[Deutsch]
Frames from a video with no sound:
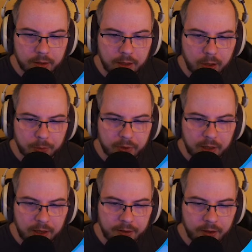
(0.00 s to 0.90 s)
Na, kommst du
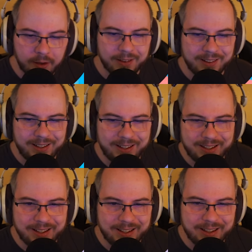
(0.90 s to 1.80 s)
da daran?
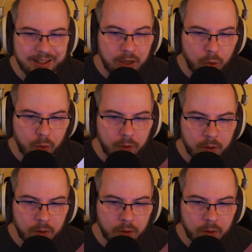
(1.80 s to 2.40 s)
oh.